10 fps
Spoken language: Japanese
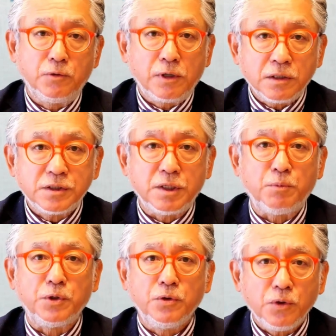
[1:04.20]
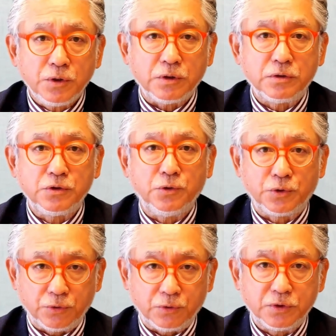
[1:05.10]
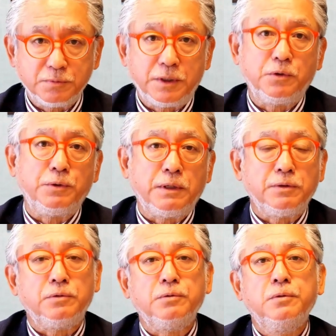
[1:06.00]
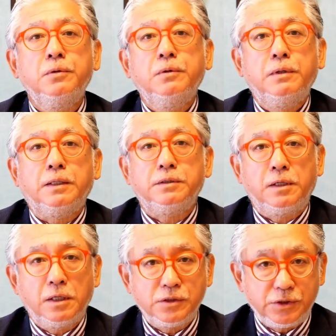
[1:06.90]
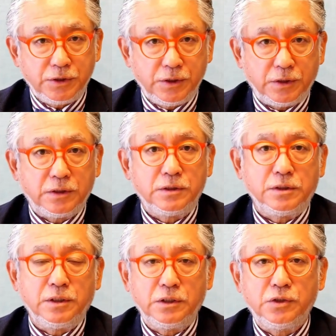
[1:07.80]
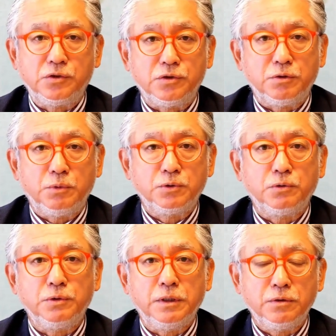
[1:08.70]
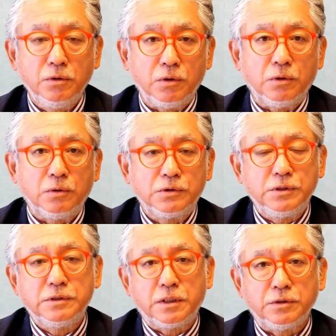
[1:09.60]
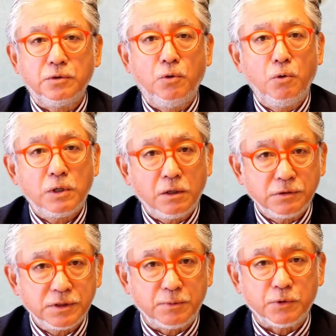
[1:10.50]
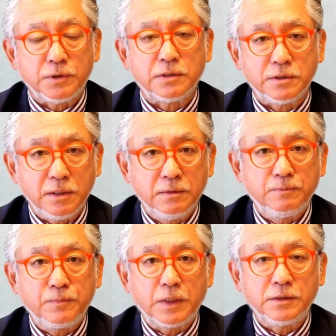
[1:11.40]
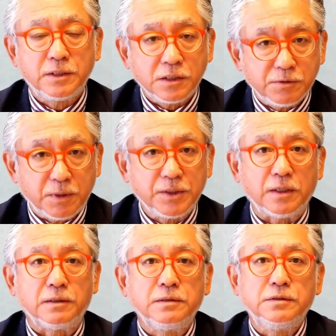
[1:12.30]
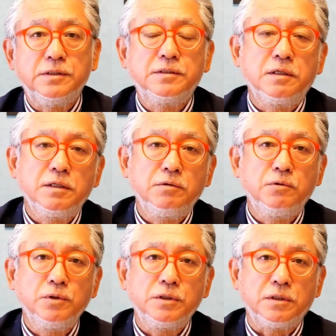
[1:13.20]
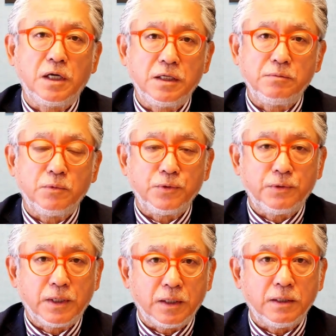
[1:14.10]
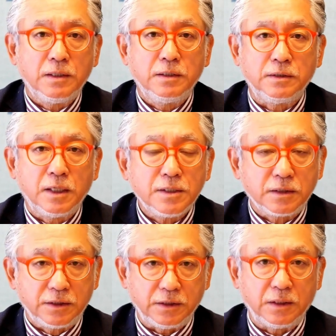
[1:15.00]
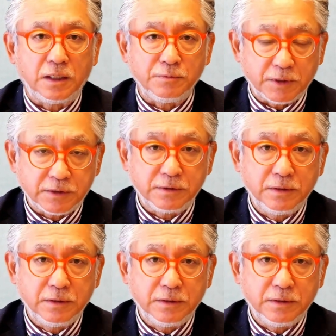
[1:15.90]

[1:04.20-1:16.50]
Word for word: かしても良い状況つまりこれはあの新しい規制基準の下での審査に合格したものですね。しかしまだ実際には動いてないものが7基あります。